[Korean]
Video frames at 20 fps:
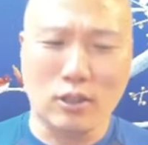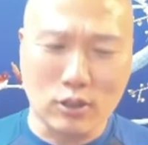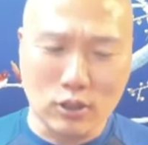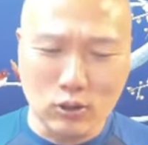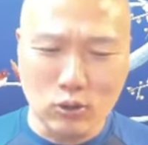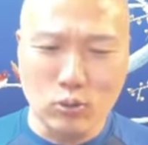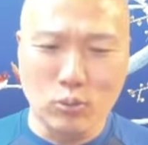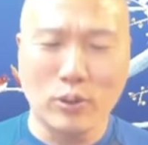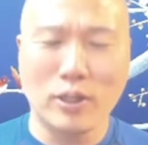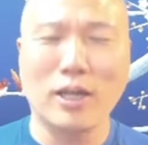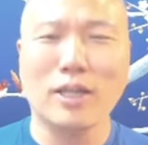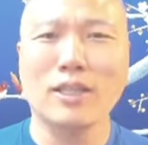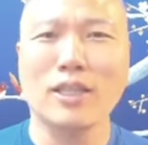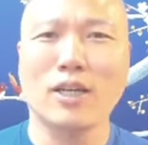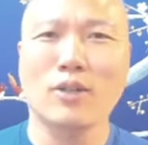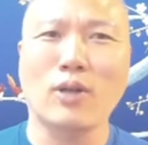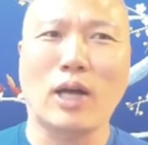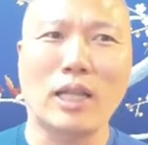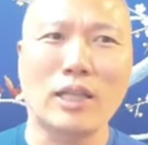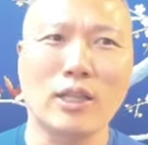그 유명한 데
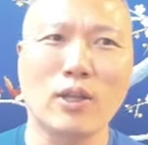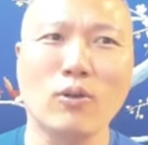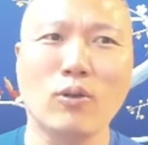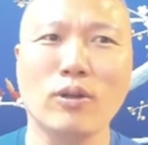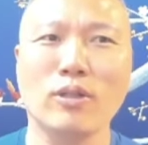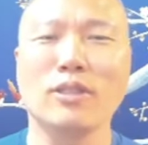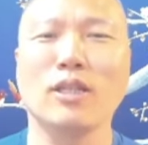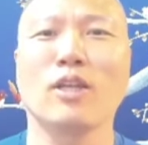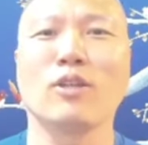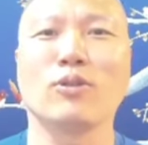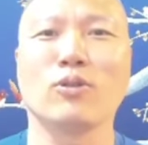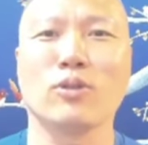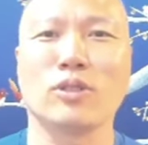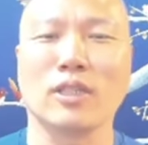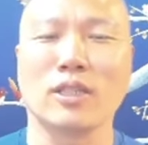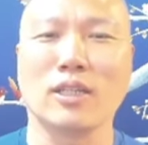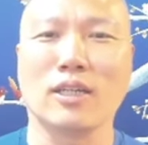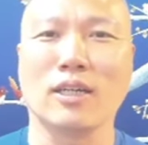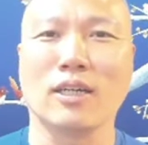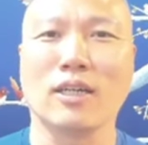가도 안 되고, 이런 애들도
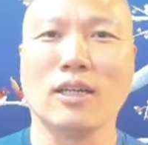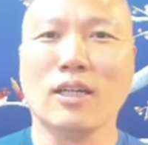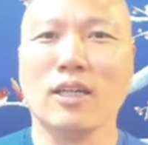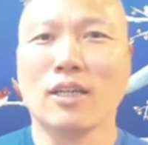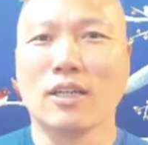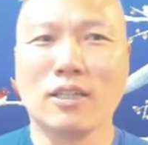제가